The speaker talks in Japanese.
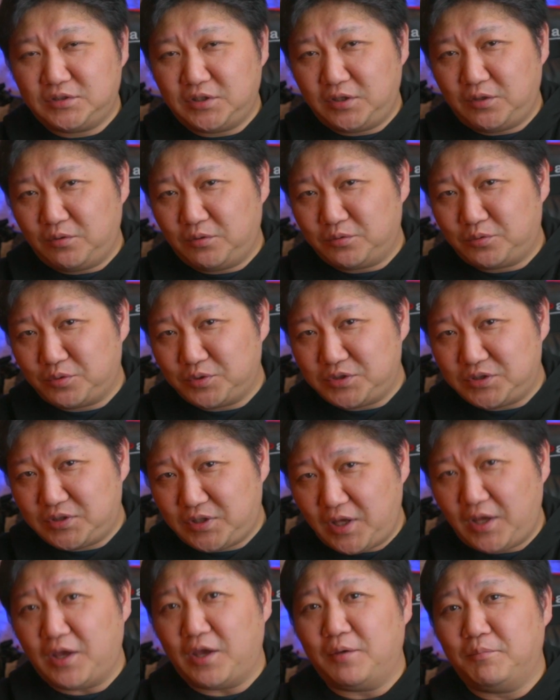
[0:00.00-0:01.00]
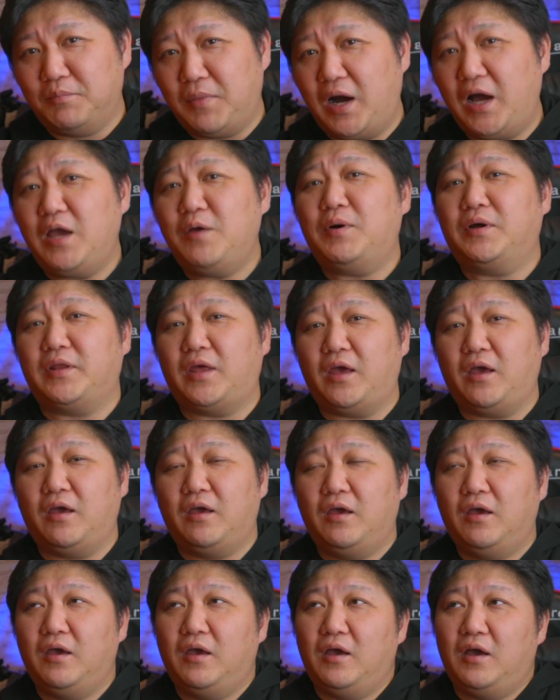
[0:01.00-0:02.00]
影用として、前は
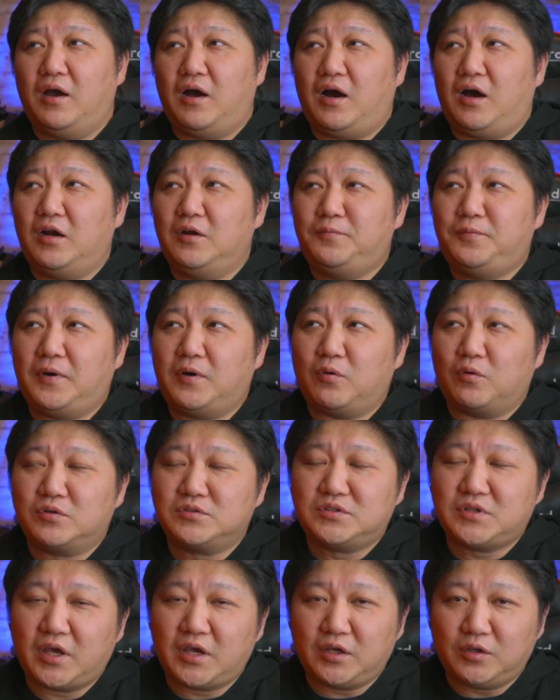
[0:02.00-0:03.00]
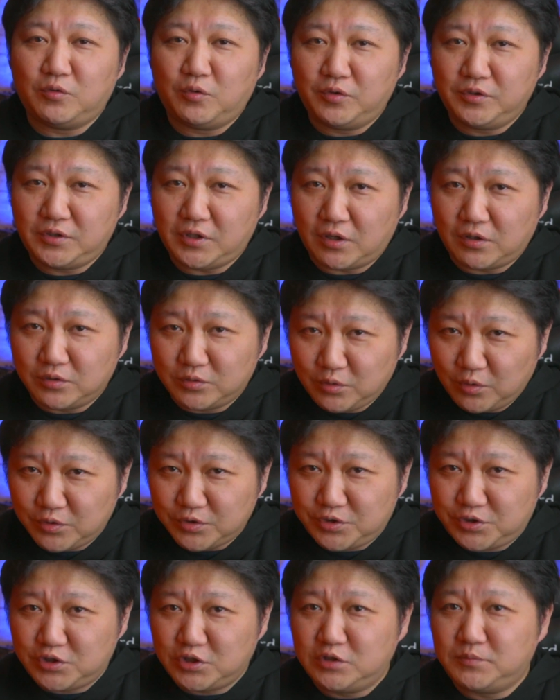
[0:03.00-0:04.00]
ね、アルファ6 4 0 0と
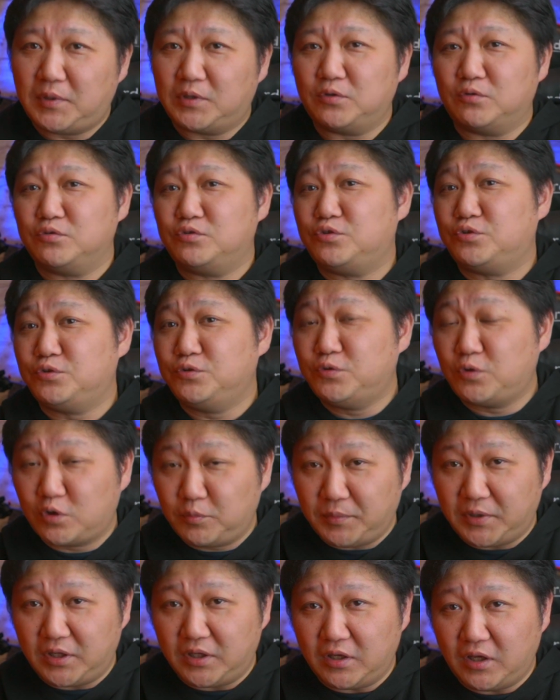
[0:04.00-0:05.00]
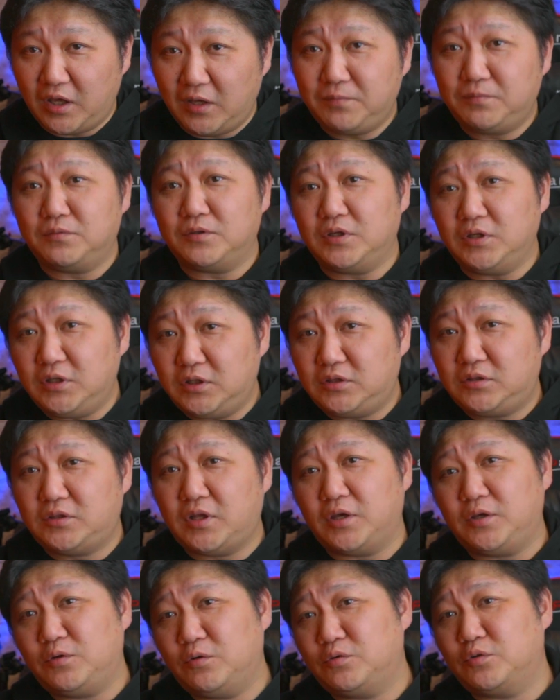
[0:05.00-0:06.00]
シグマの
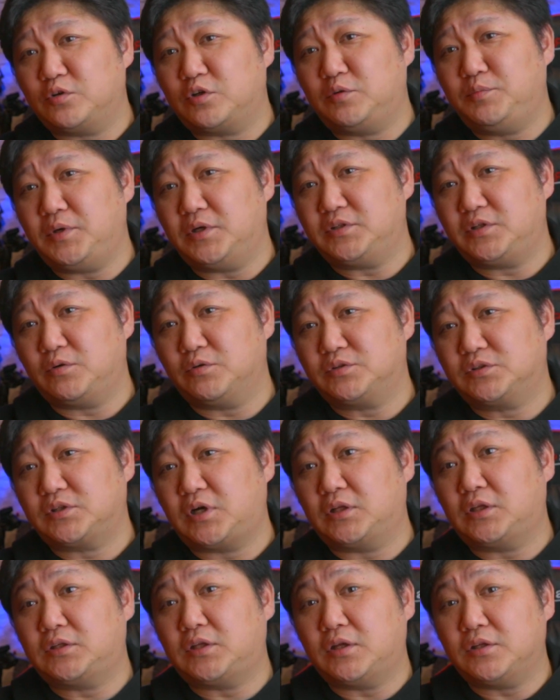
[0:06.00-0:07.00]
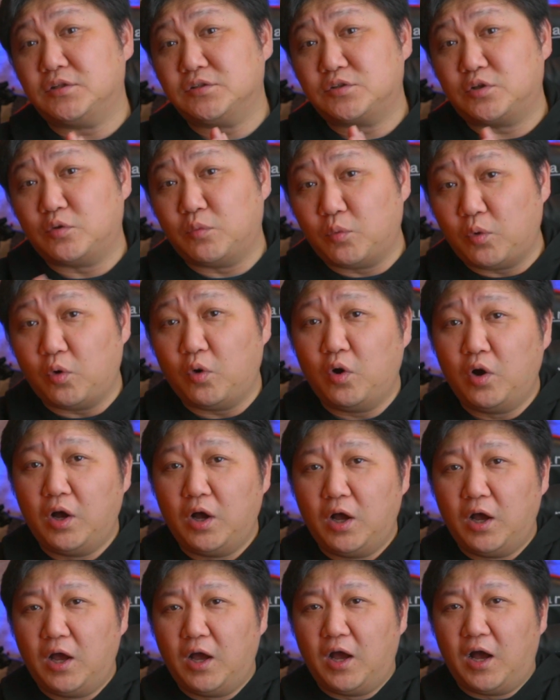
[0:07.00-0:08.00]
16mmF1.4 の組み合わせを使ったんですけども、
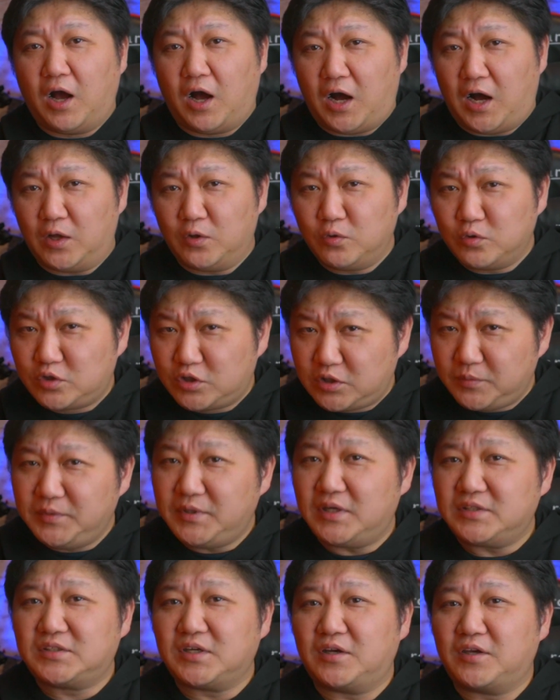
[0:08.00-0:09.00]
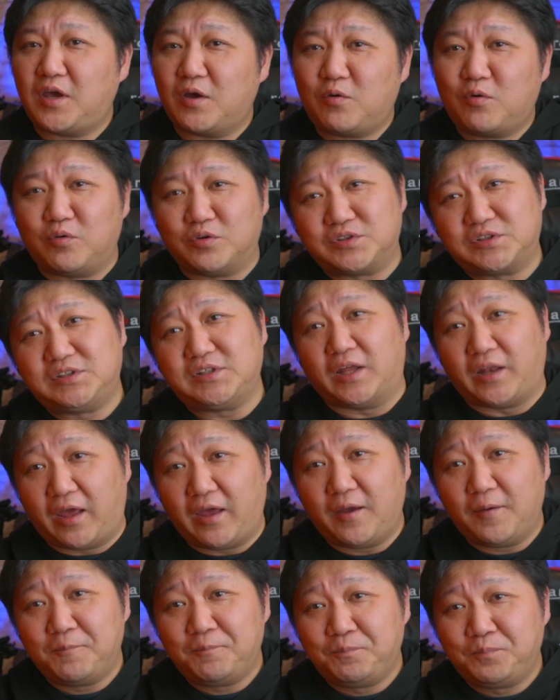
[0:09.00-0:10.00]
あの組み合わせが結構好きでね、